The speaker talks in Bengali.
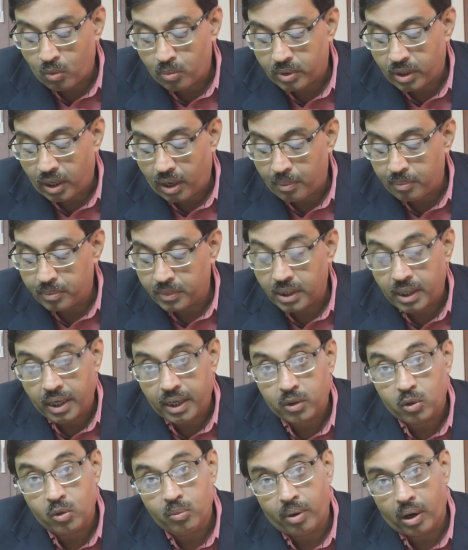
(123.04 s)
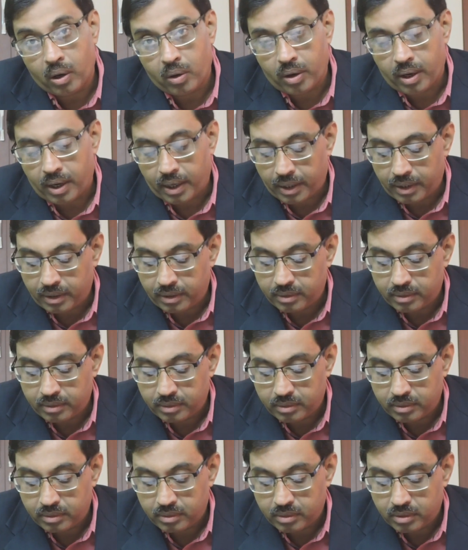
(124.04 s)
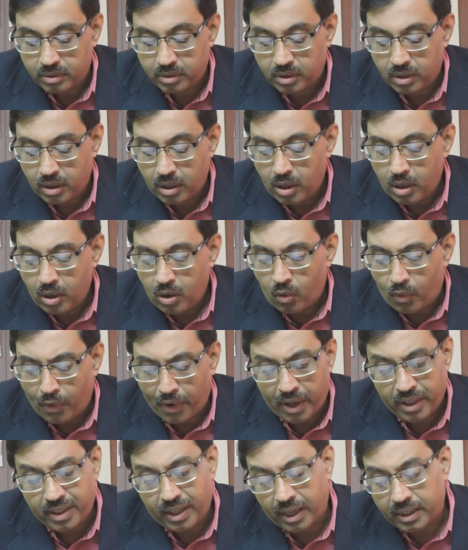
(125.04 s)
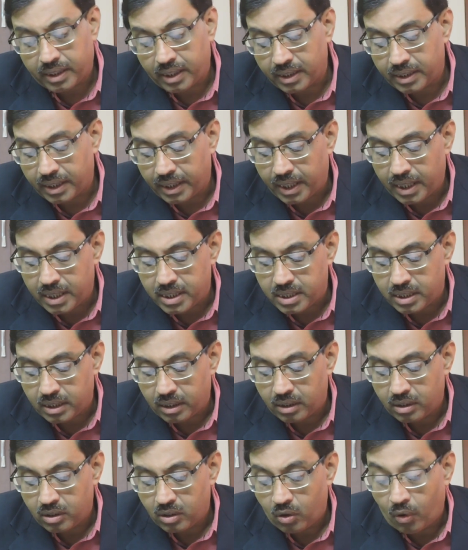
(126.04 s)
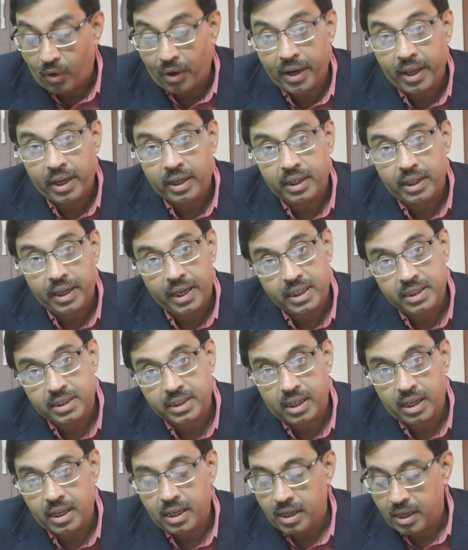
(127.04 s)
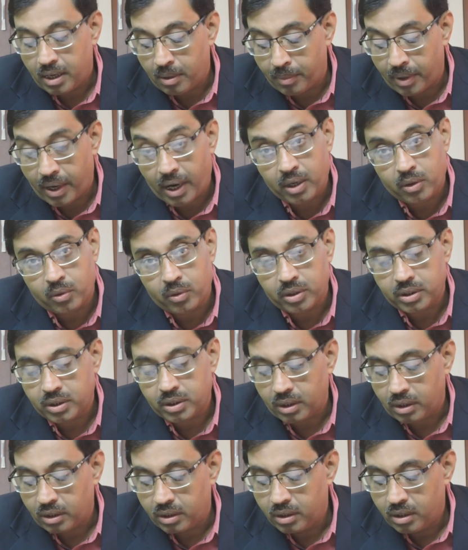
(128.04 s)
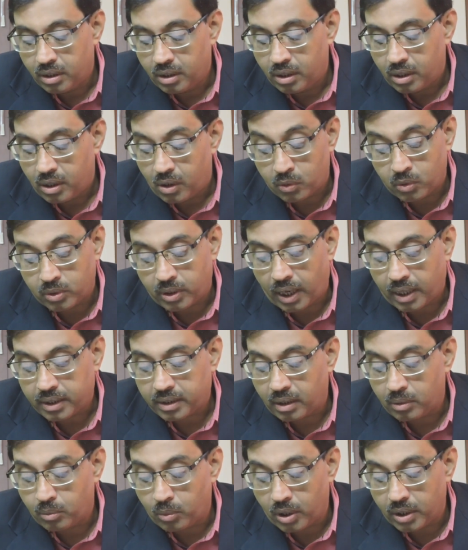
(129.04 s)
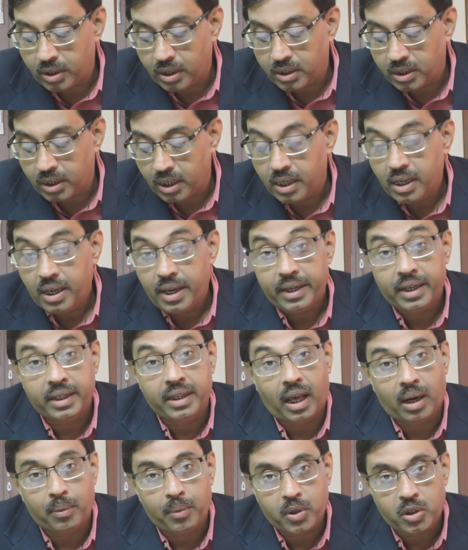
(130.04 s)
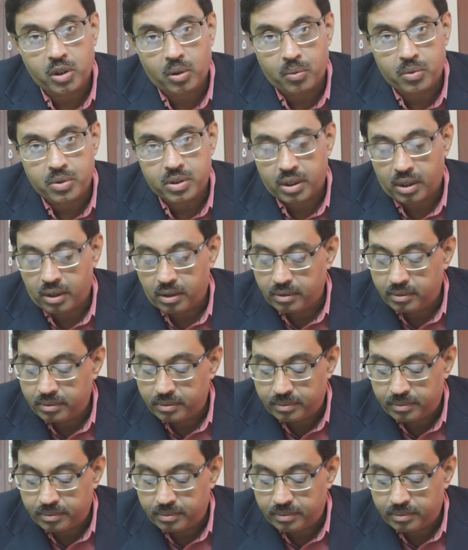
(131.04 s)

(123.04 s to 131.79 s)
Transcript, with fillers: গরম তাপ দিলে খুব ভালো লাগে অনেক ডাক্তার দেখিয়েছি অনেক এক্স রে এমআরআই করেছি কিন্তু ডাক্তার বলে দিয়েছে নার্ভের সমস্যা